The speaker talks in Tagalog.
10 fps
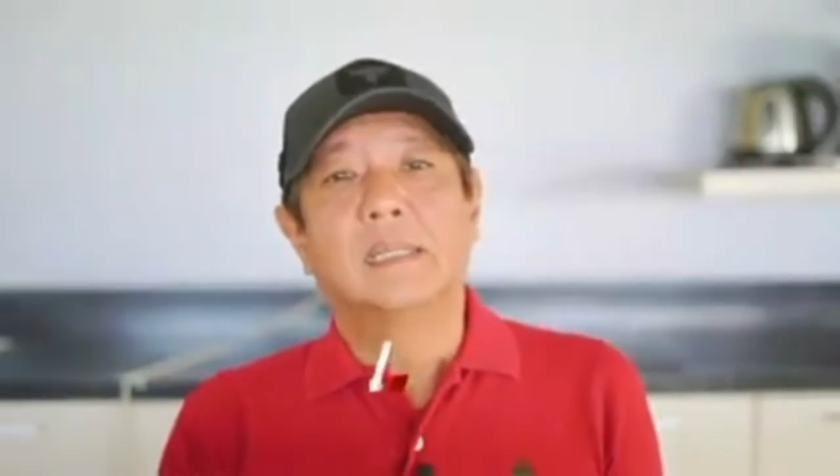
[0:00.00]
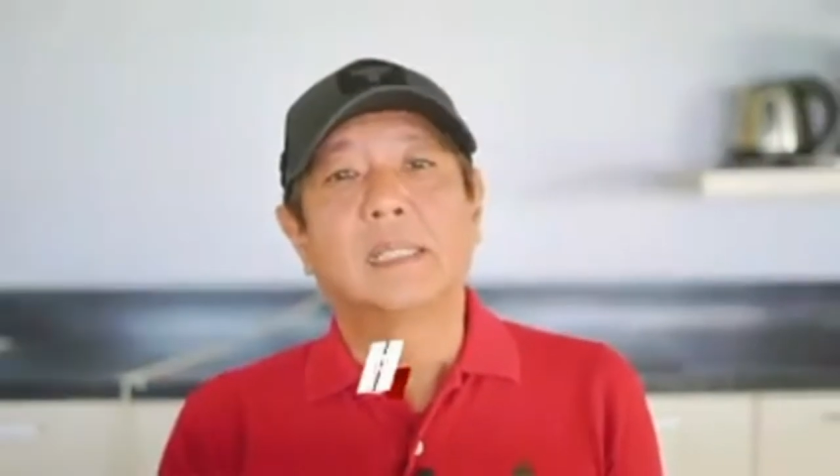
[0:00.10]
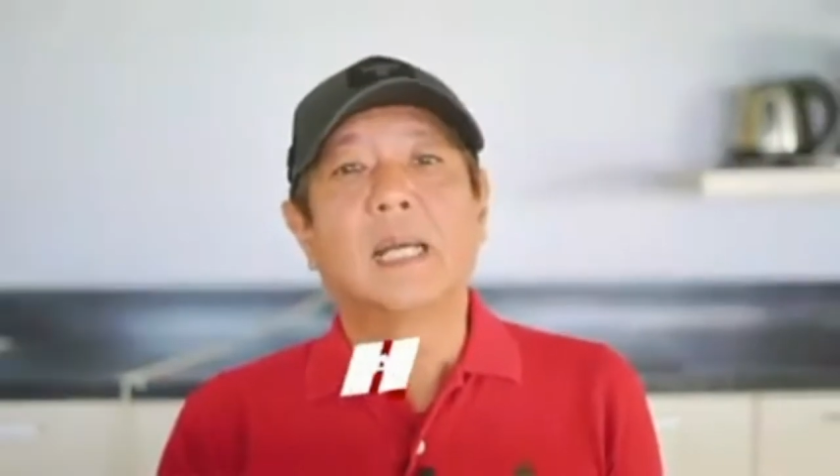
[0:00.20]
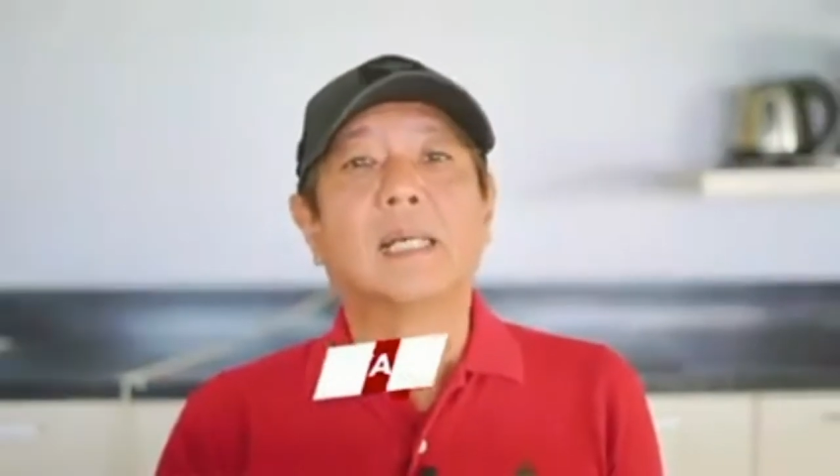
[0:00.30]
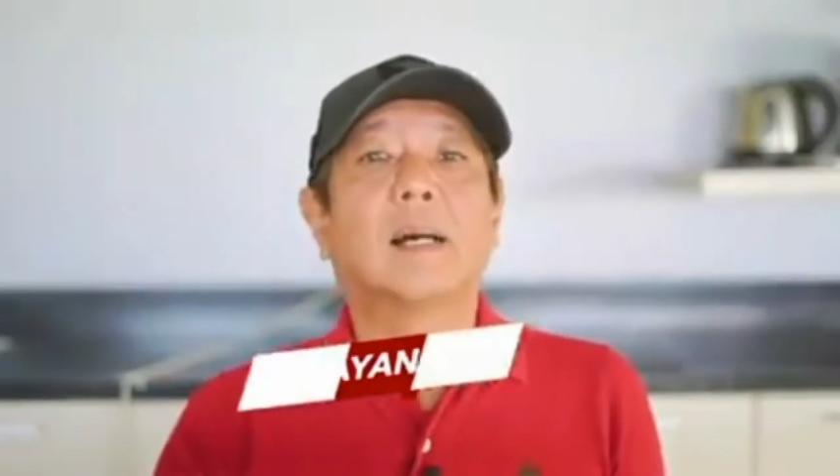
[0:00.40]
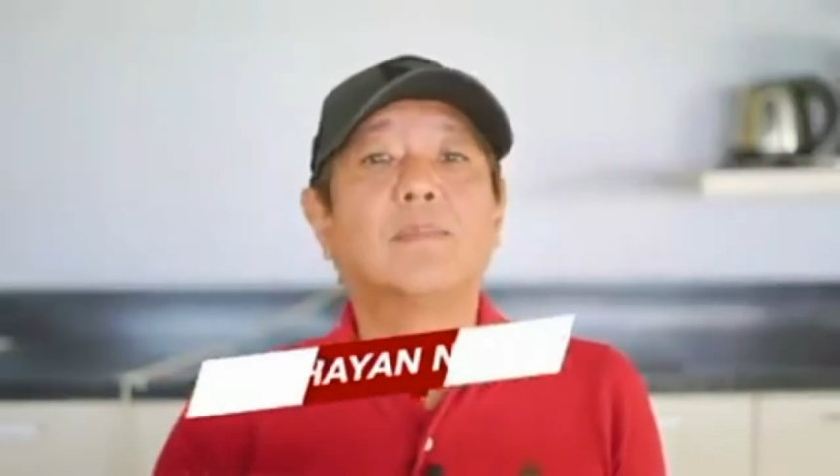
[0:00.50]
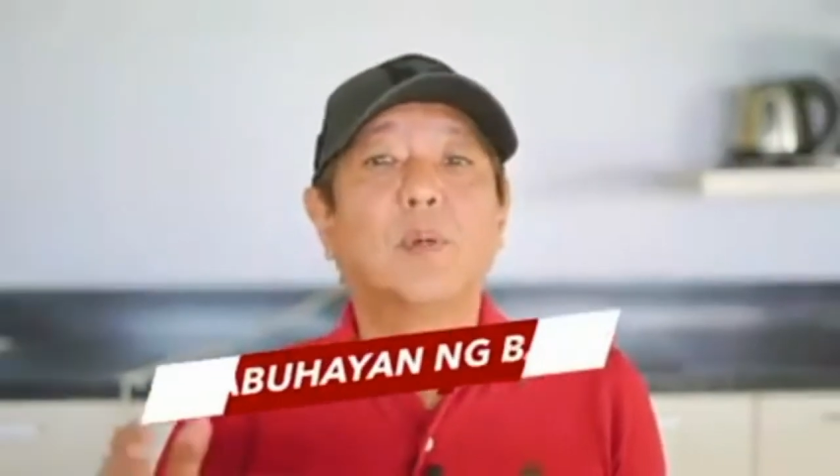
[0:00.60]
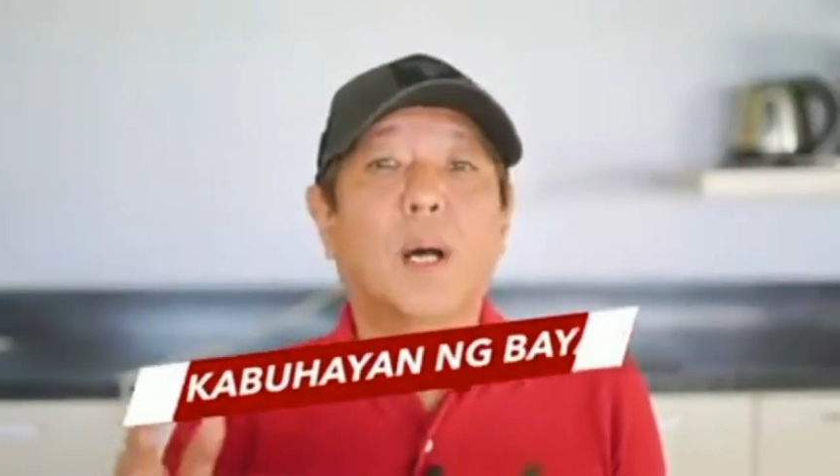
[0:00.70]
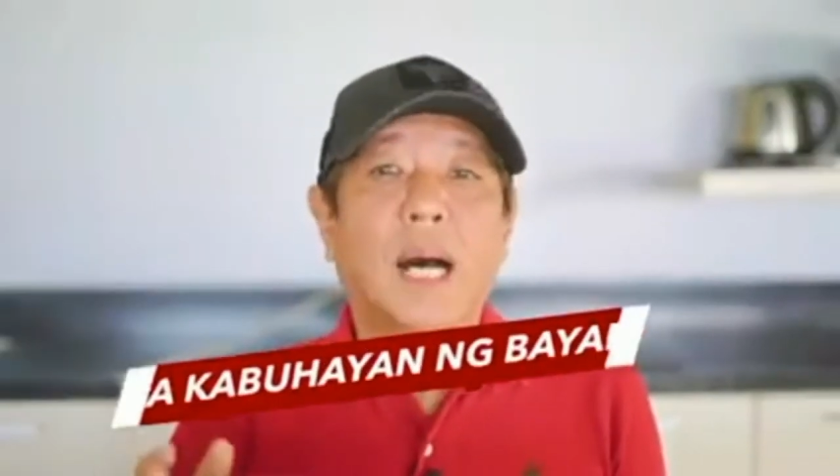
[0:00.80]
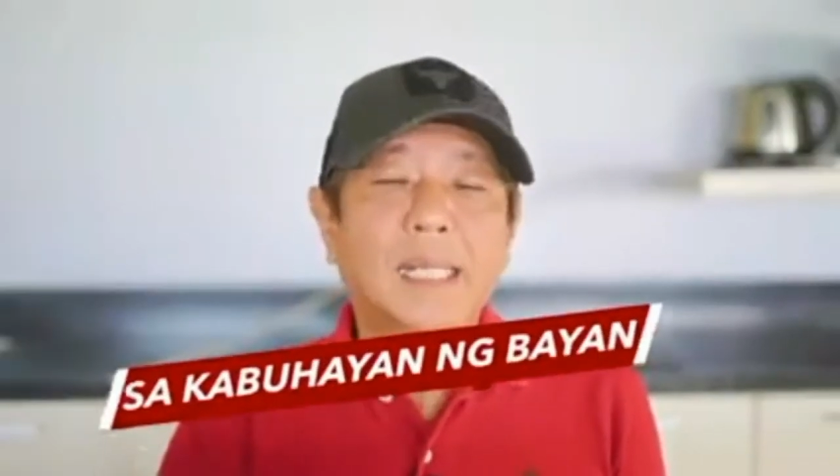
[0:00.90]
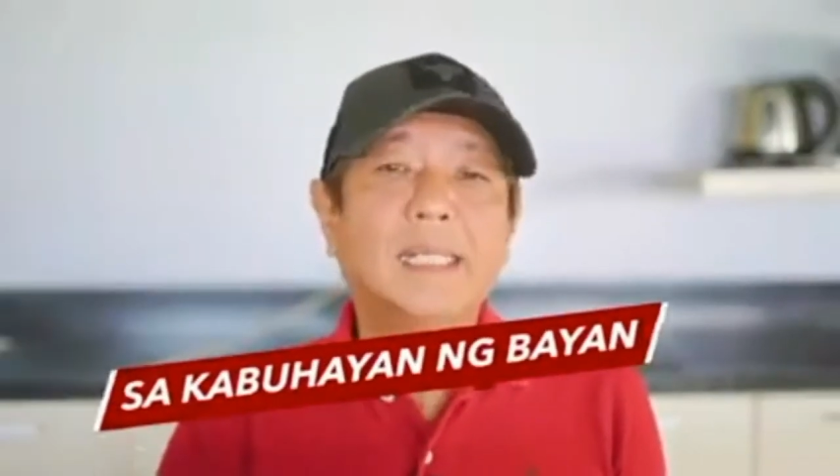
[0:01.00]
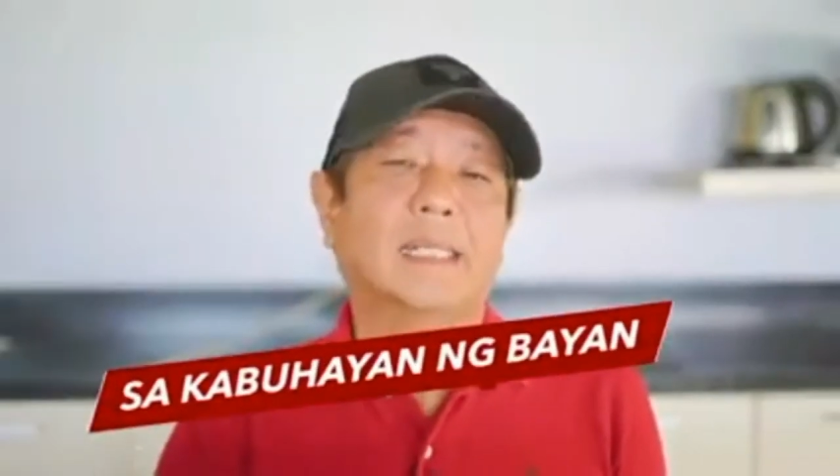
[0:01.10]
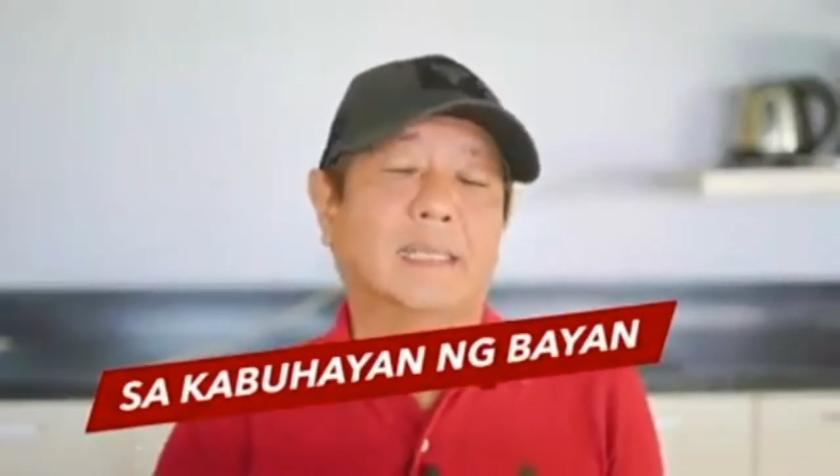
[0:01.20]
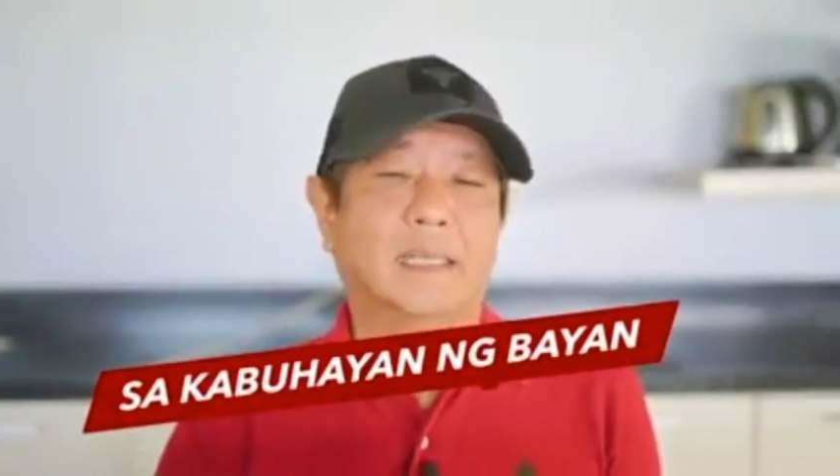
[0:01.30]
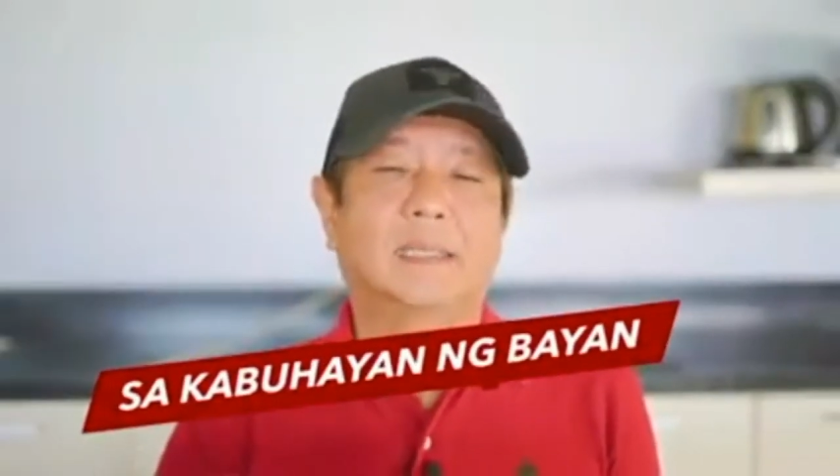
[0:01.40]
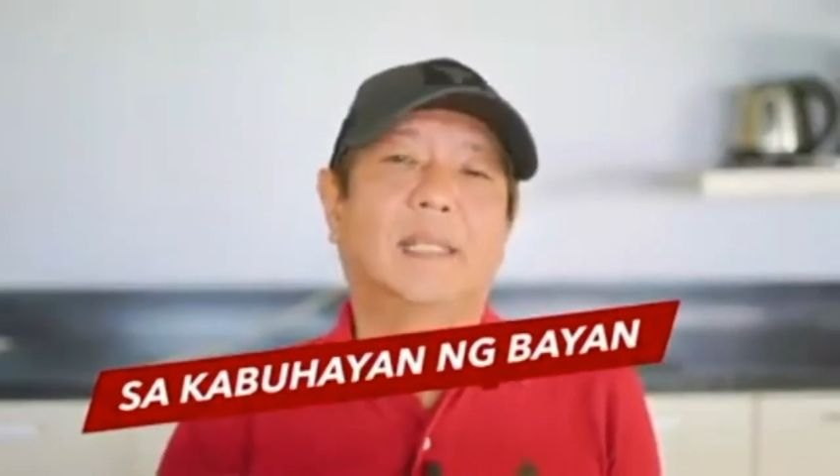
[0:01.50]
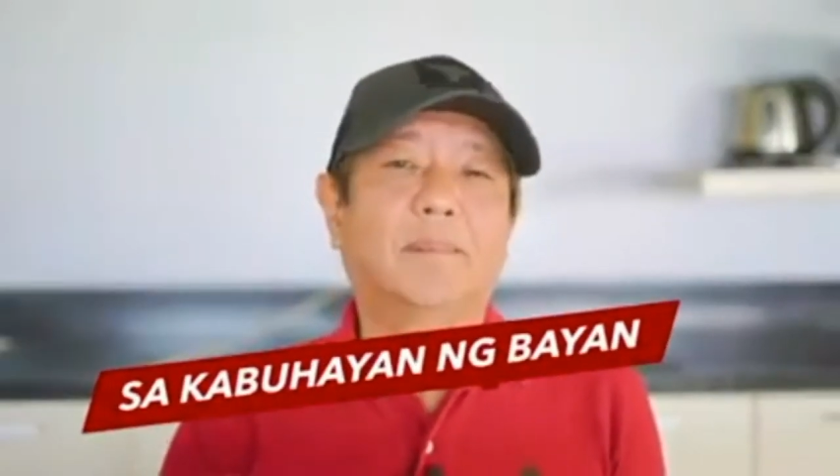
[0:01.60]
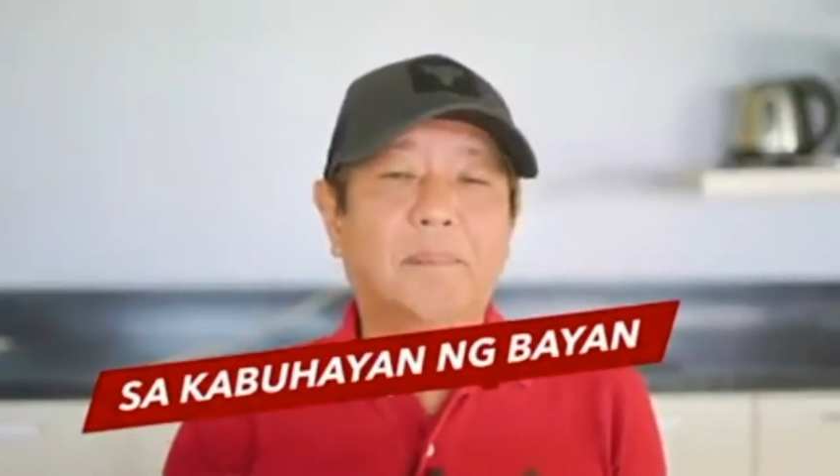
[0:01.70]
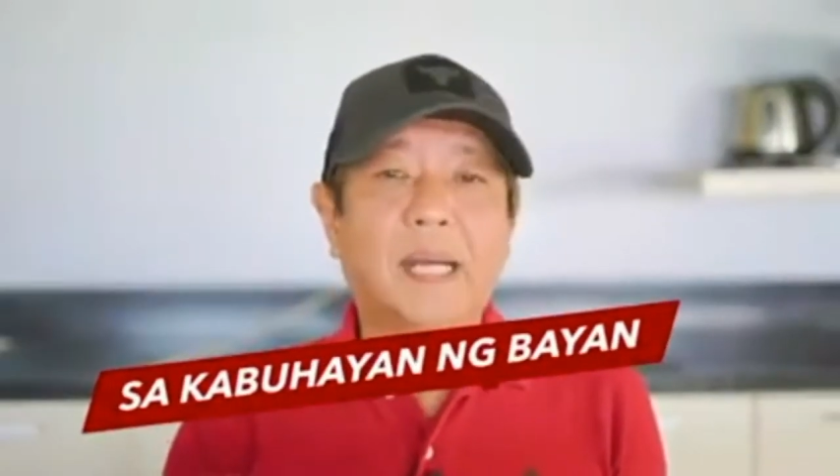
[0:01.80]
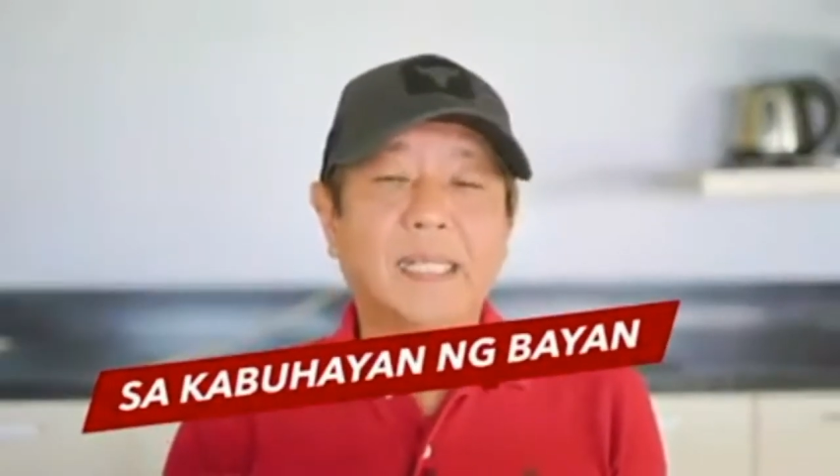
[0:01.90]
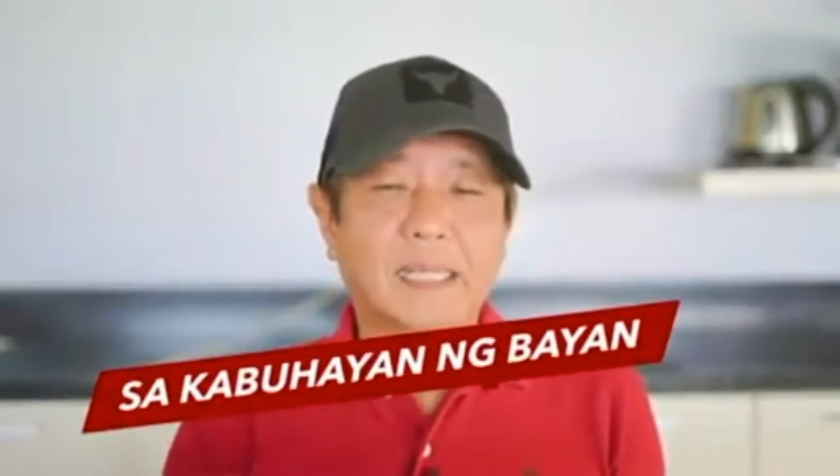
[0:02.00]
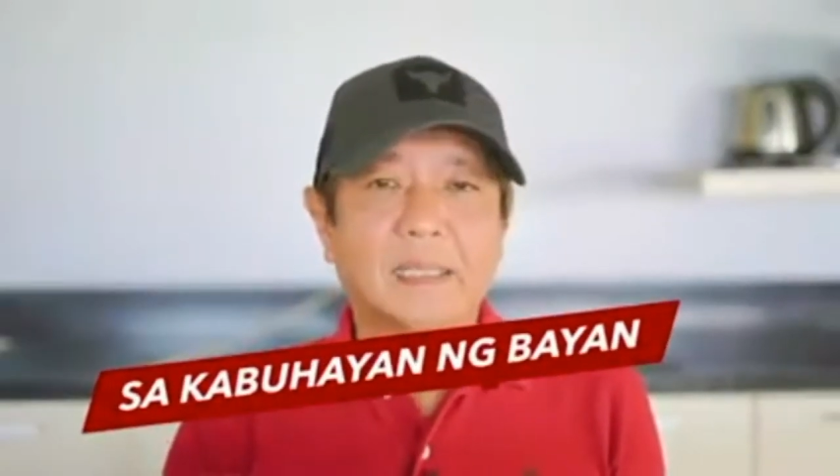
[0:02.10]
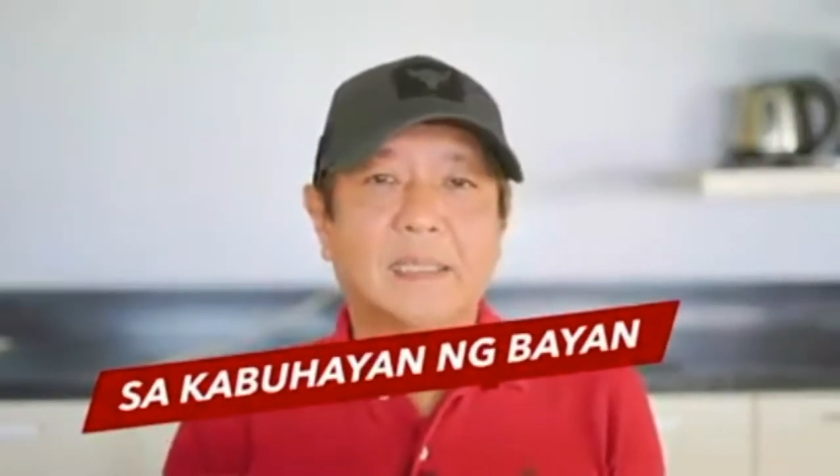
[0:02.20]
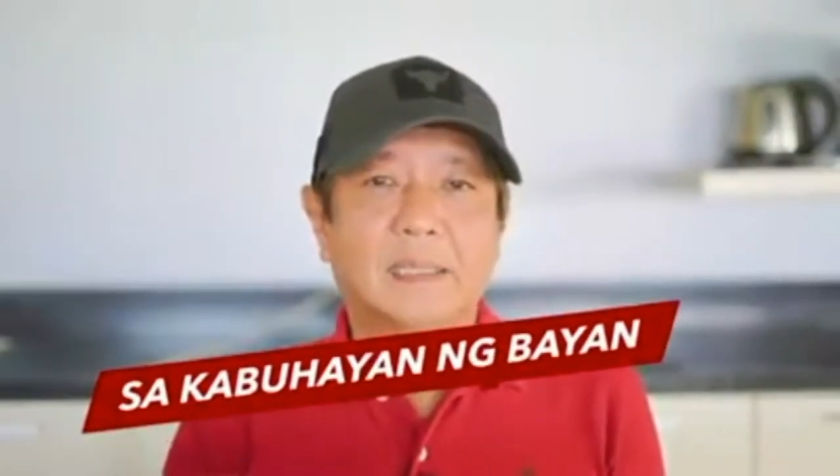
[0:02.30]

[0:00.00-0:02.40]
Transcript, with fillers: Sa kabuhayan ng bayan,